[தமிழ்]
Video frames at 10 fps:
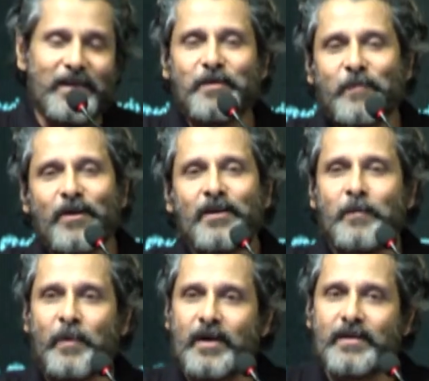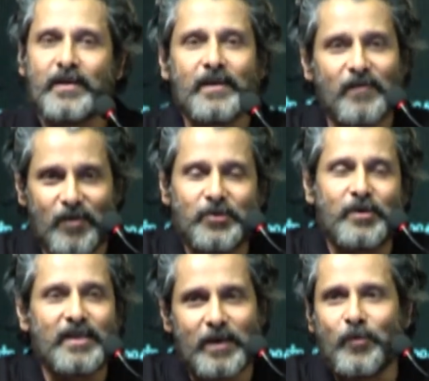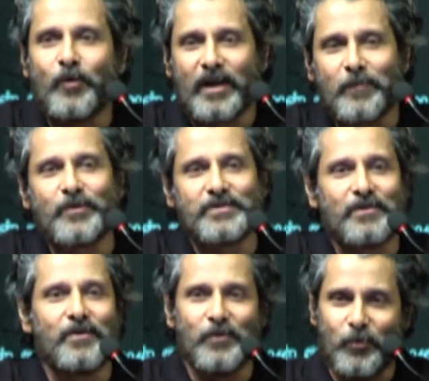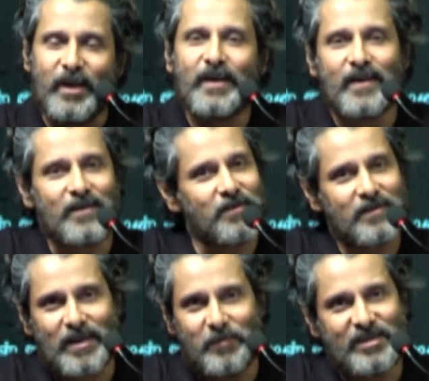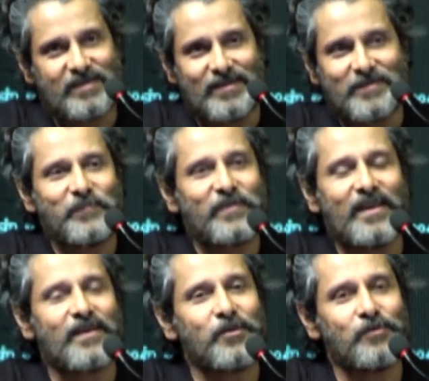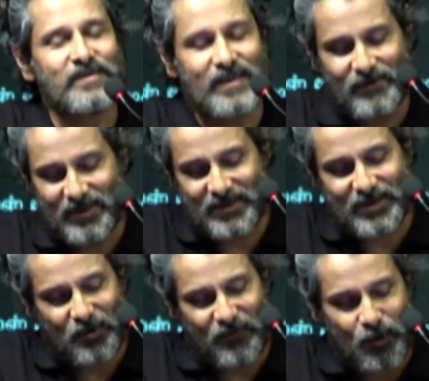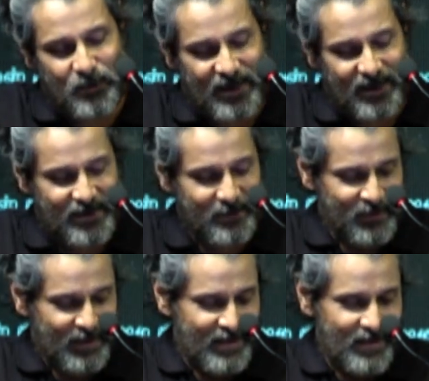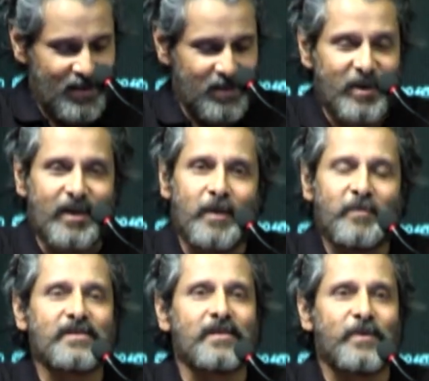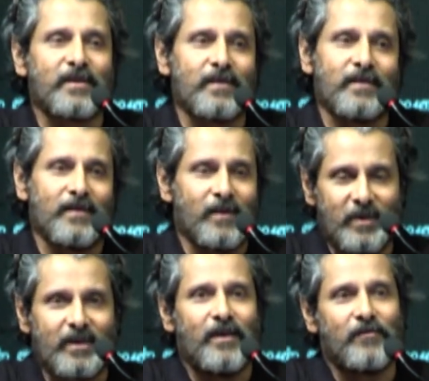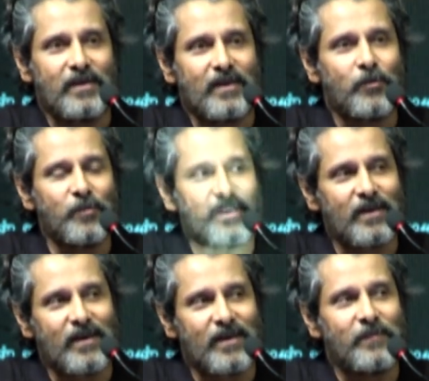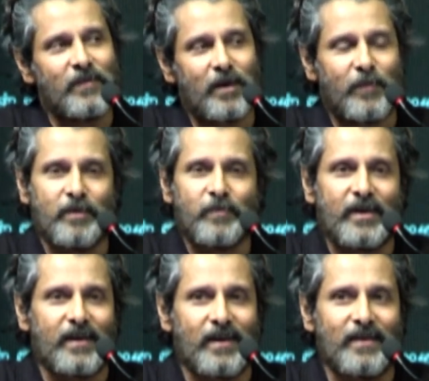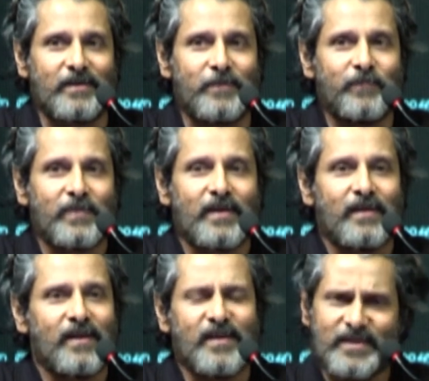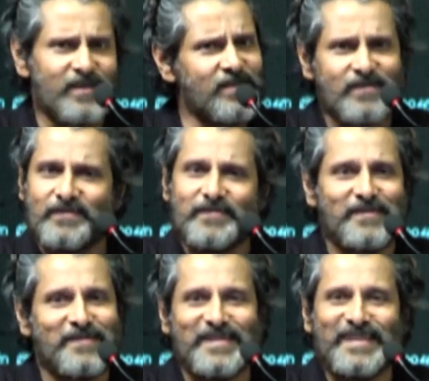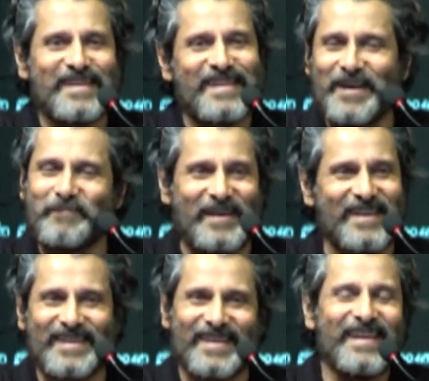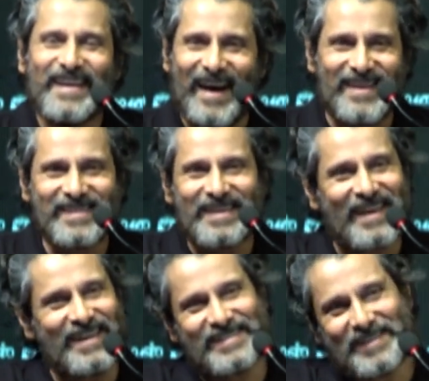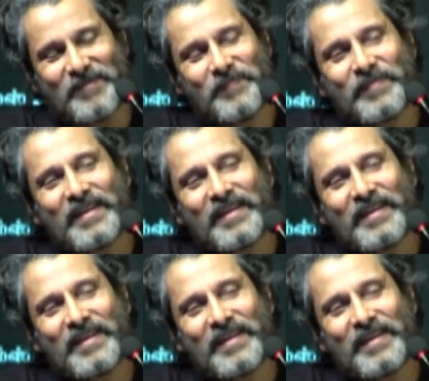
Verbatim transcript: இந்த படம் நான் பண்ணதுக்கு இவ்வளோ சொன்னதுக்கப்புறம் உங்களுக்கே புரிஞ்சிருக்கோம் ஒரே காரணம் கமல் சார் எனக்கு நியூஸ்க்கு வந்துச்சு அவங்க ஃபோன் பண்ணாங்க இந்த மாதிரி கமல் சார் படத்தில் ஐ மீன் அவங்க கூப்பிட்ருக்காங்க நீங்கள் படம் பண்ணுறீங்களான்ட்டு ஐ சிட் எஸ் நான் பண்ணிடுறேன் ஐ டென்ட் திங்க் எனி திங்